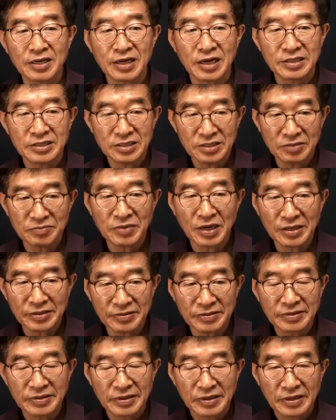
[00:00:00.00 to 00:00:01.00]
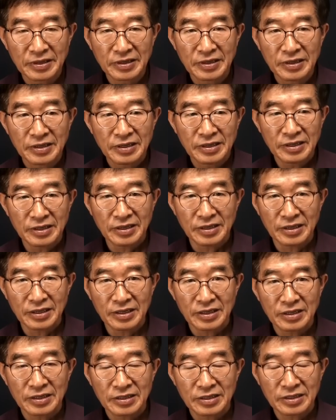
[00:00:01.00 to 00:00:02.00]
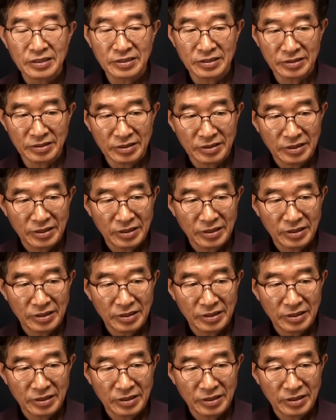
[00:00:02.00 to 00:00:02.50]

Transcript: 아니지만 예, 그런